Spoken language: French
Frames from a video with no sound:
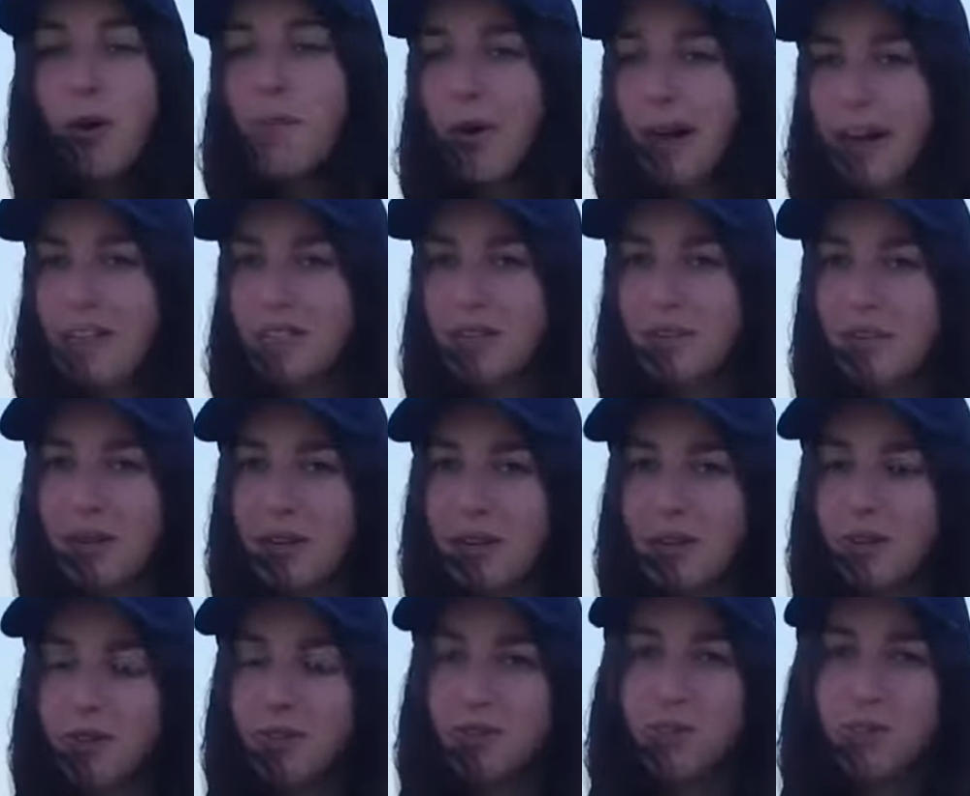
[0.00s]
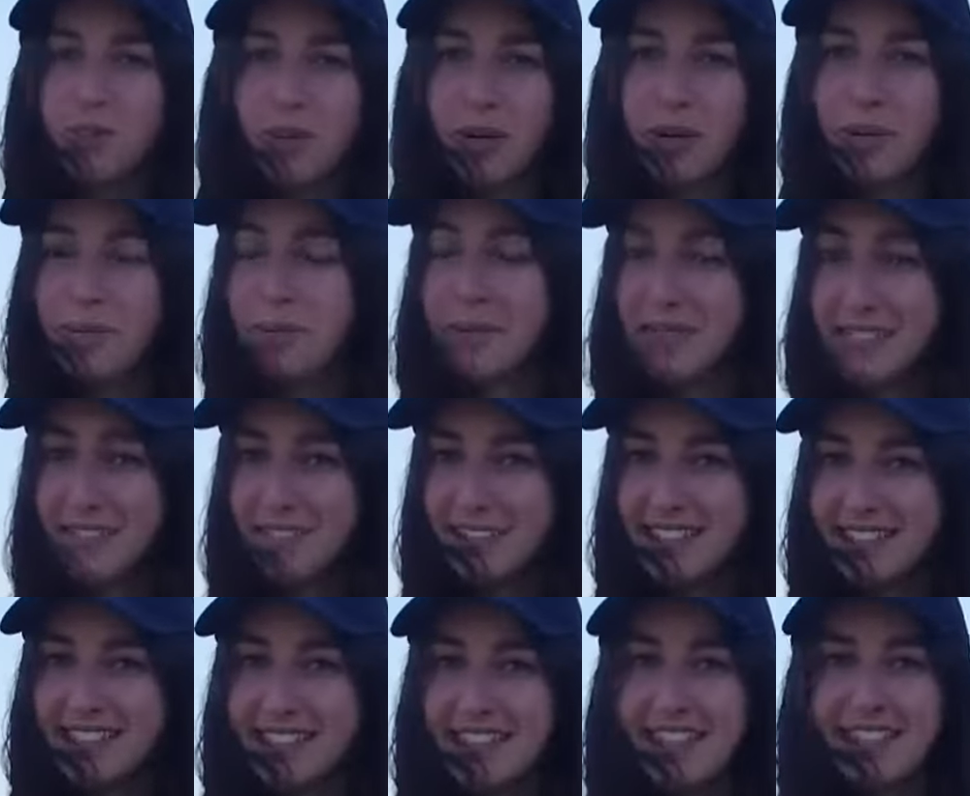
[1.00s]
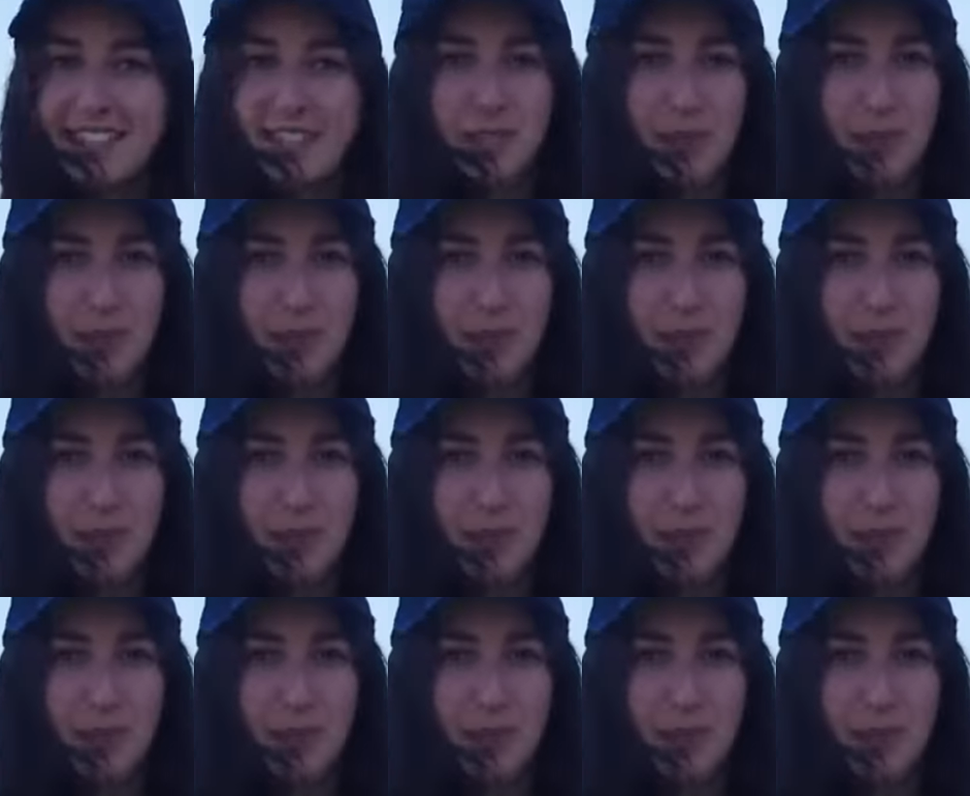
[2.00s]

Par exemple, à Nantes, vous pourrez bénéficier